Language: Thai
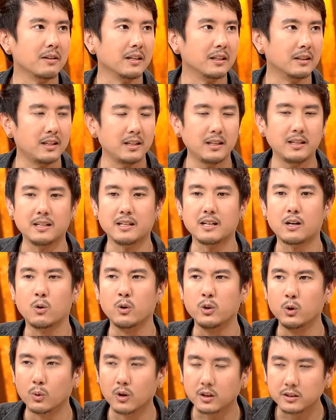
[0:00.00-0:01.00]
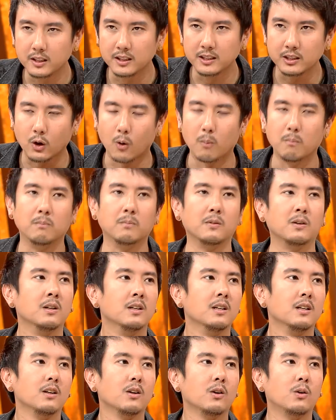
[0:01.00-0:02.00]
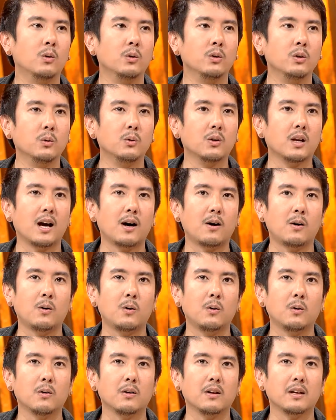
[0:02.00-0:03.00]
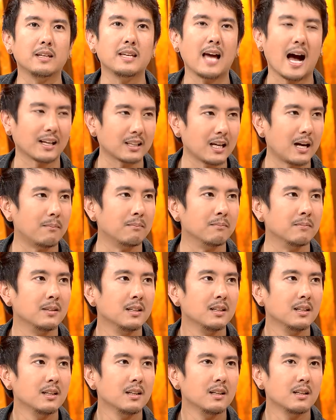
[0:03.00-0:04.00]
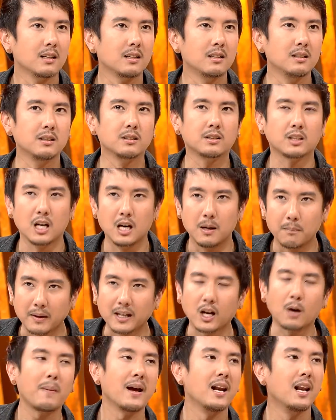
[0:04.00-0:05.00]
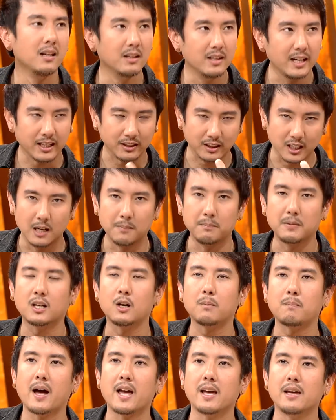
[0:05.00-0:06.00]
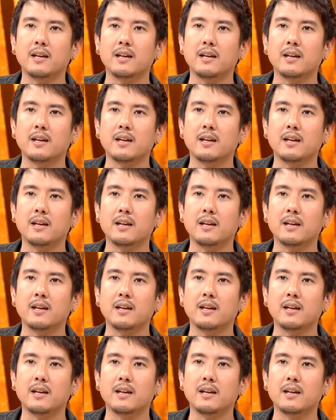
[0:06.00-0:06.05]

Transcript: สิ่งที่คุณดูแล้วชื่นชม คุณดูแล้วอยากทำคือเติมมันเข้าไปเรื่อยๆเติมมันเข้าไป